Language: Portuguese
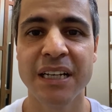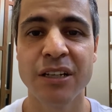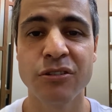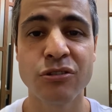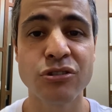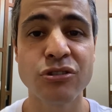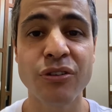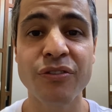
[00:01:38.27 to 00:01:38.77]

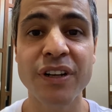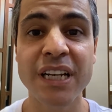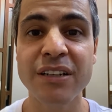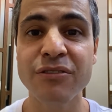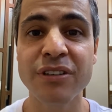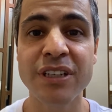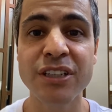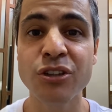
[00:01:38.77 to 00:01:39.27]
Não estou
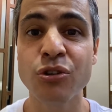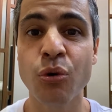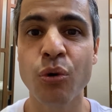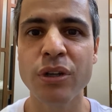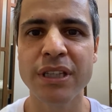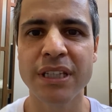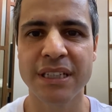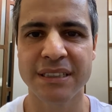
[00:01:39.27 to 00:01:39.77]
falando que
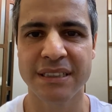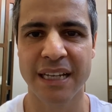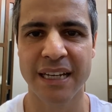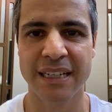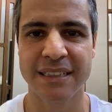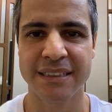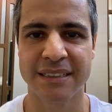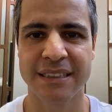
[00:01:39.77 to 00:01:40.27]
todas
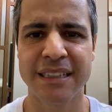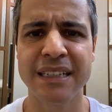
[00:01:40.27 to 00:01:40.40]
elas,